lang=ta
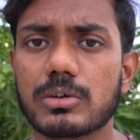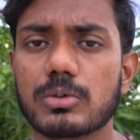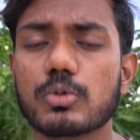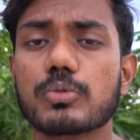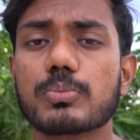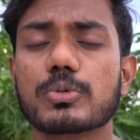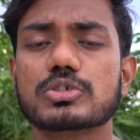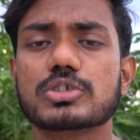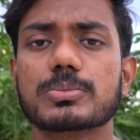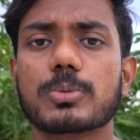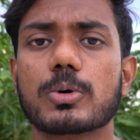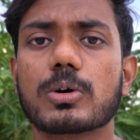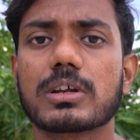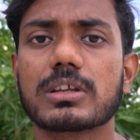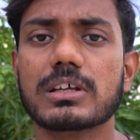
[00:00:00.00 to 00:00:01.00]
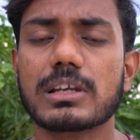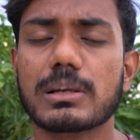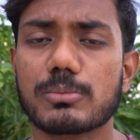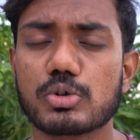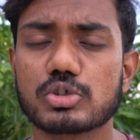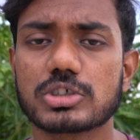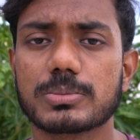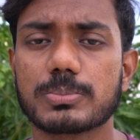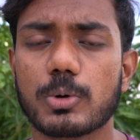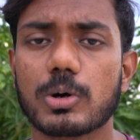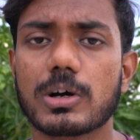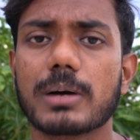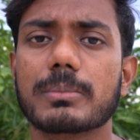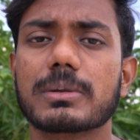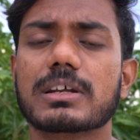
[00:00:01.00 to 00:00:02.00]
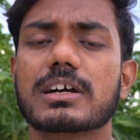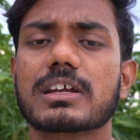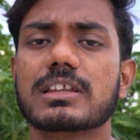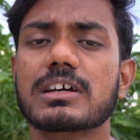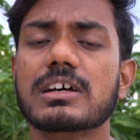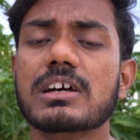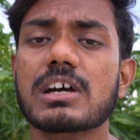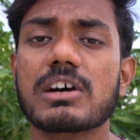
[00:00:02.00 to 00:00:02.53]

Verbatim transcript: லூஸ் மோஷன் போகிறது இல்லை மோஷன் போகாமல் இருக்கிறது